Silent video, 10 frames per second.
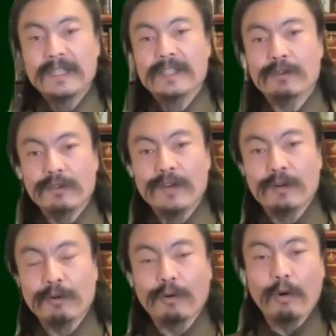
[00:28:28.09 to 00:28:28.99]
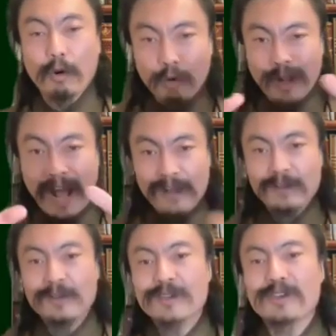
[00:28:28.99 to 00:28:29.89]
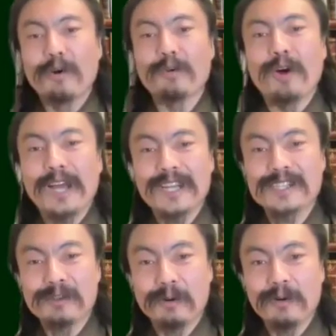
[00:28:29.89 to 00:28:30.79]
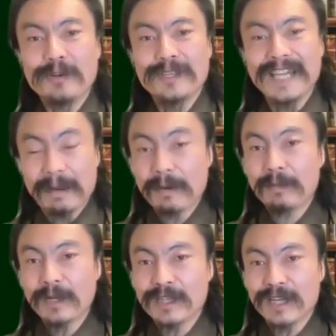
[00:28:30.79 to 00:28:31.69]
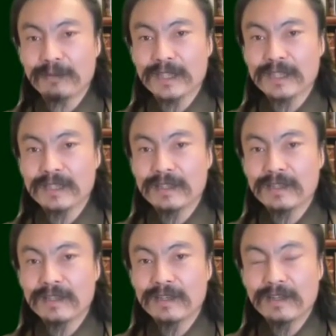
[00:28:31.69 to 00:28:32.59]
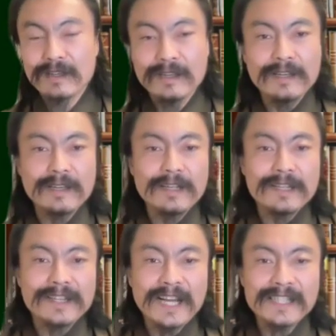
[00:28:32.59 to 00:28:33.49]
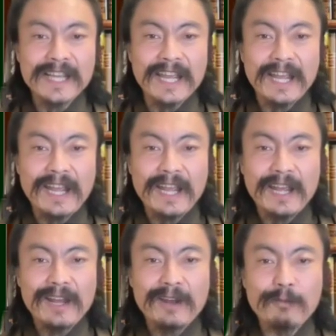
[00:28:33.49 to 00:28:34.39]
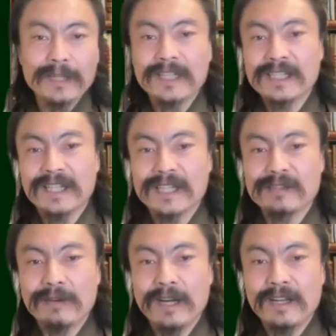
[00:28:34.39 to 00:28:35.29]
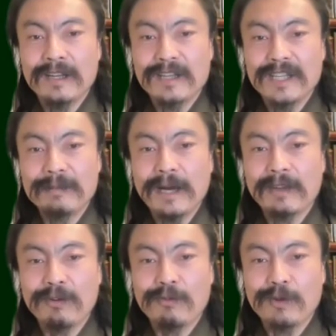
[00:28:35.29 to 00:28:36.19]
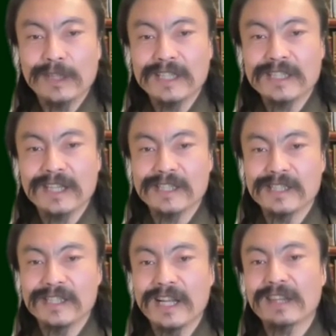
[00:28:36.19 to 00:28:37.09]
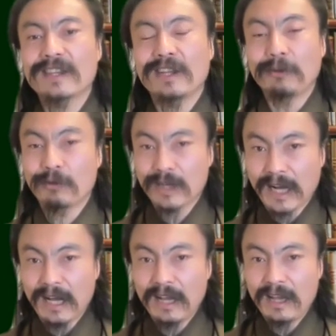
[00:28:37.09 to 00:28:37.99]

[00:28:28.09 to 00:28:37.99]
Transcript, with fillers: それでは、ここが今日の話の山場になります。なぜ私たちは今の私たちになったのか。